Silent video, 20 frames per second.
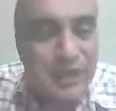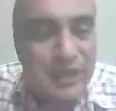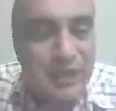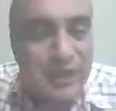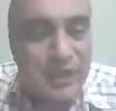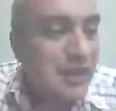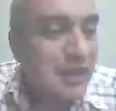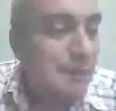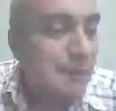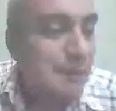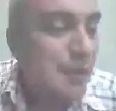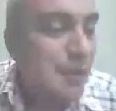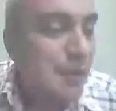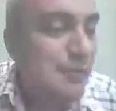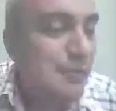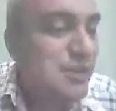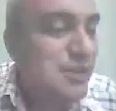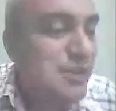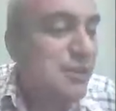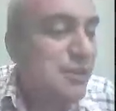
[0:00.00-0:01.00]
creo que ya
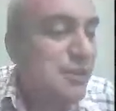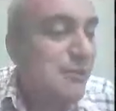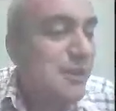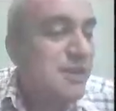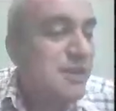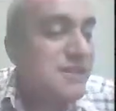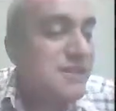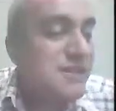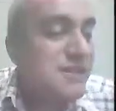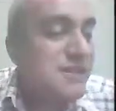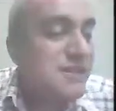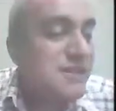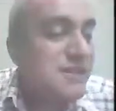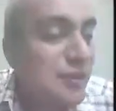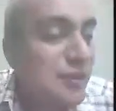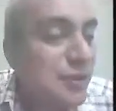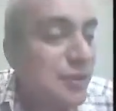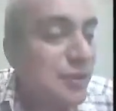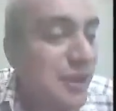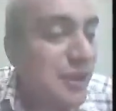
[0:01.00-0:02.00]
podemos ir
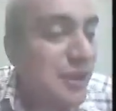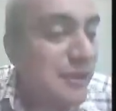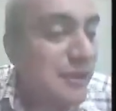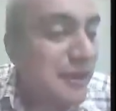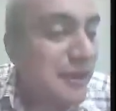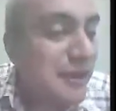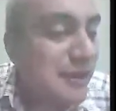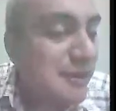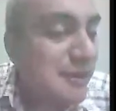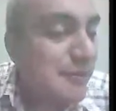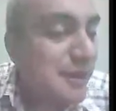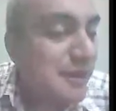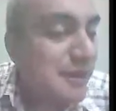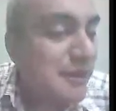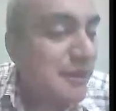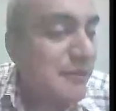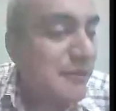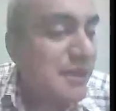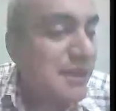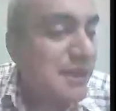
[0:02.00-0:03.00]
comenzando o todavía, a ver,
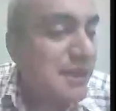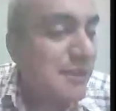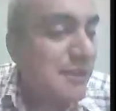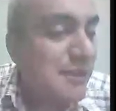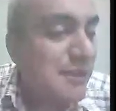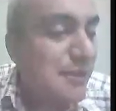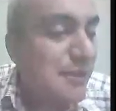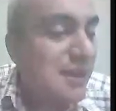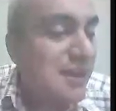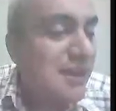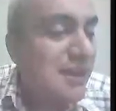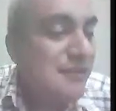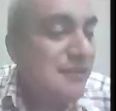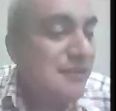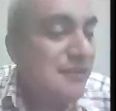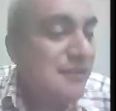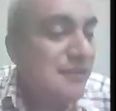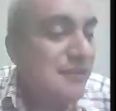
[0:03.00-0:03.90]
me indican por acá.